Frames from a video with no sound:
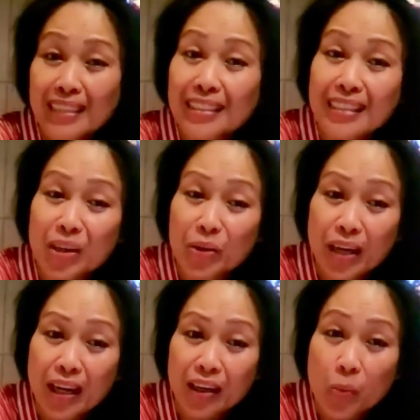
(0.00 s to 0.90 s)
kasi sa iyo
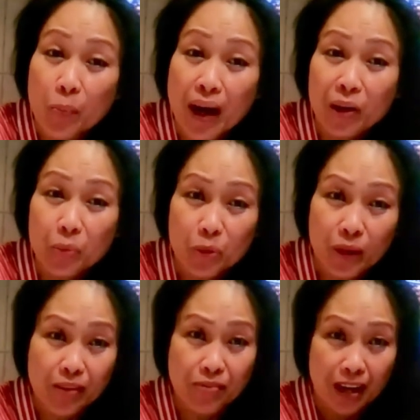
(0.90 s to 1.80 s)
yan eh, kung paano mo
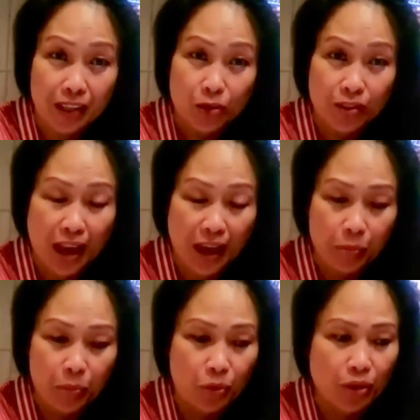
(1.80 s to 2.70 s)
i-divide yung
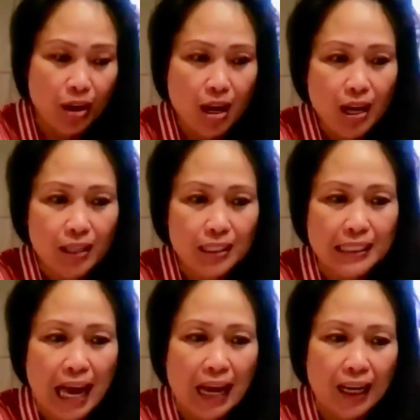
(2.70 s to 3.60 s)
time mo. Kasi
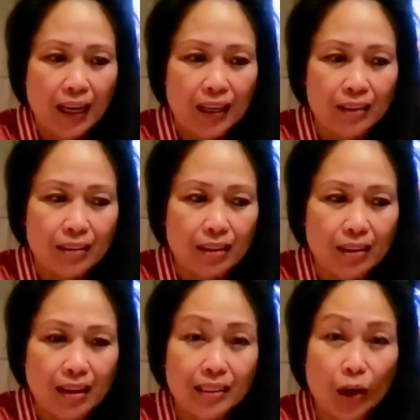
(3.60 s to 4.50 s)
sa akin,
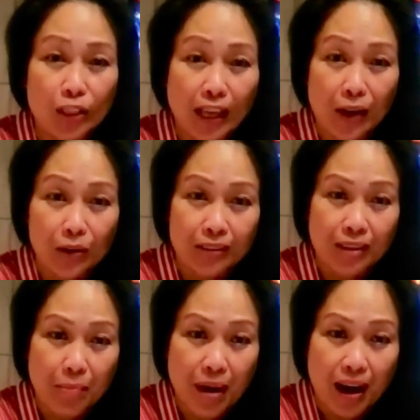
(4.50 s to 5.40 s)
nasa hotel ako
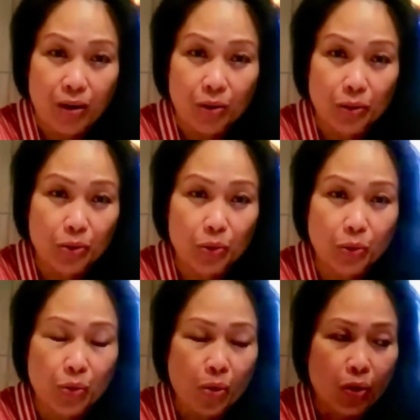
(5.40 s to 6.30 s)
trabaho. So,
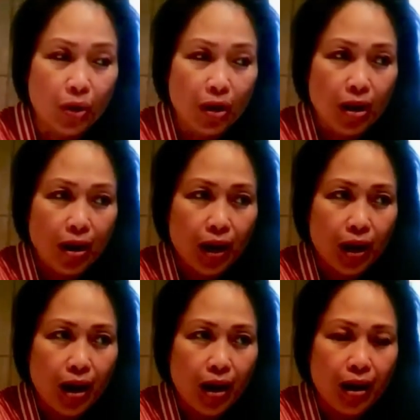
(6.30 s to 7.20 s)

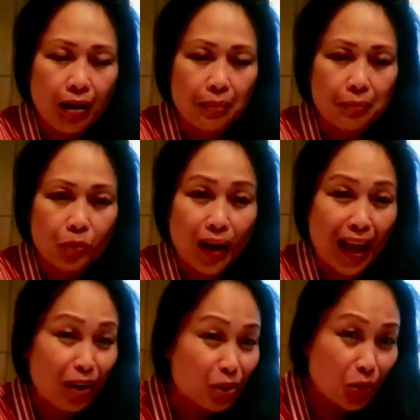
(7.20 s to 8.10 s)
um,
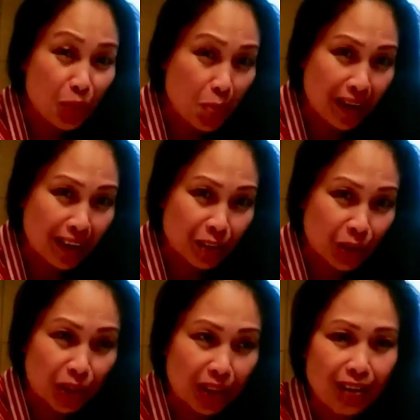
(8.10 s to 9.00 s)
wala akong
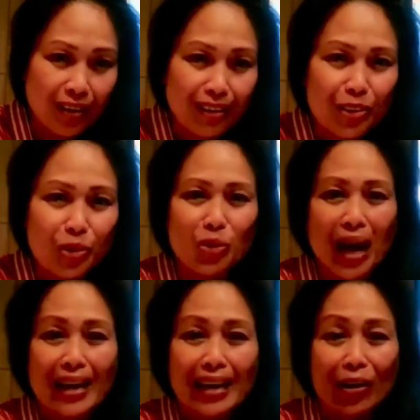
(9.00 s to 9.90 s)
supervisor.
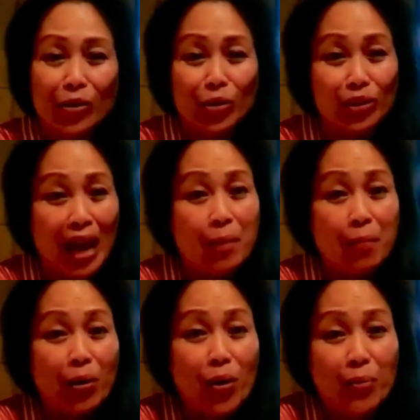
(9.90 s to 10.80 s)
So, kaya ko yung
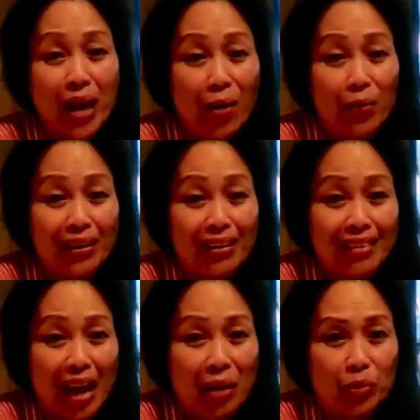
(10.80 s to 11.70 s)
time. Ako ang may hawak ng
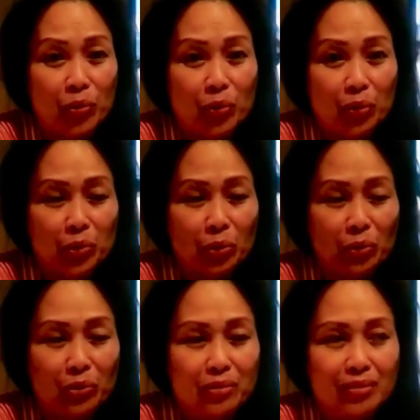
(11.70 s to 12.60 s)
time ko. So,
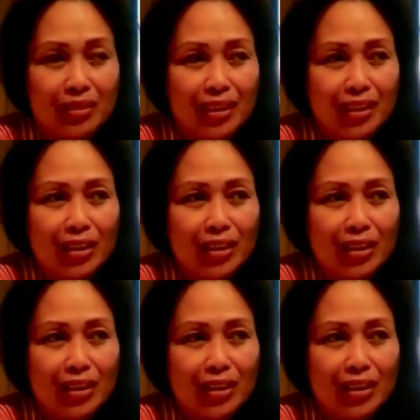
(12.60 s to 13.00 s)
kung,